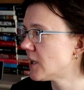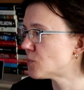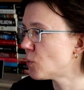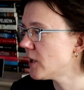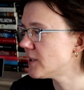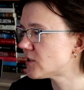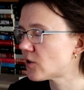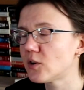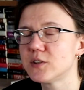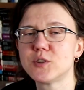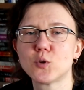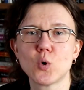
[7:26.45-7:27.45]
Z mojej
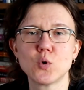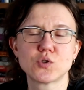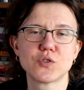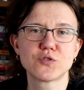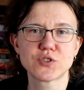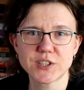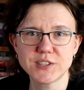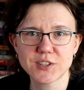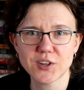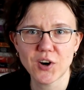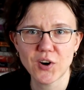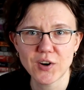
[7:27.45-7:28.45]
strony to już
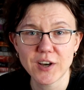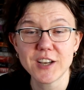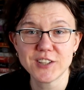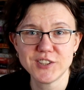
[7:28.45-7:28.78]
wszystko.